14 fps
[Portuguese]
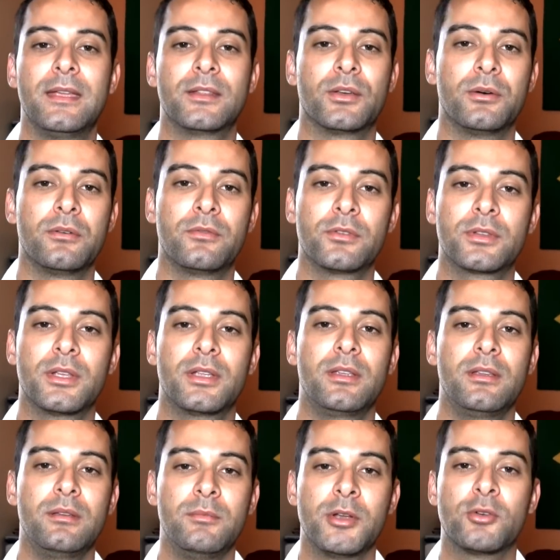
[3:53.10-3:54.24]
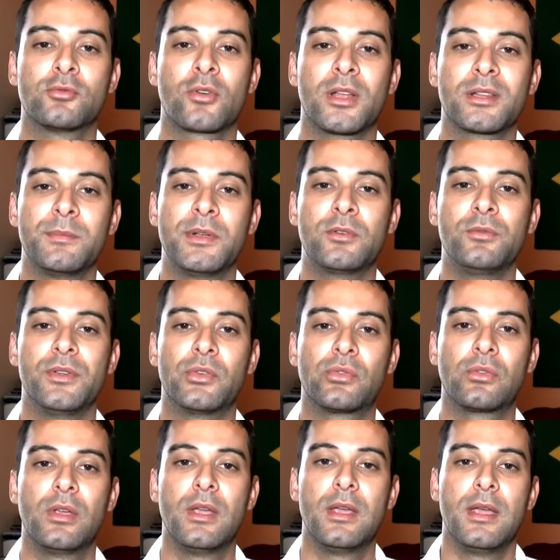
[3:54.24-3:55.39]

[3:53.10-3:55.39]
Então eu vou ter que me controlar também com isso.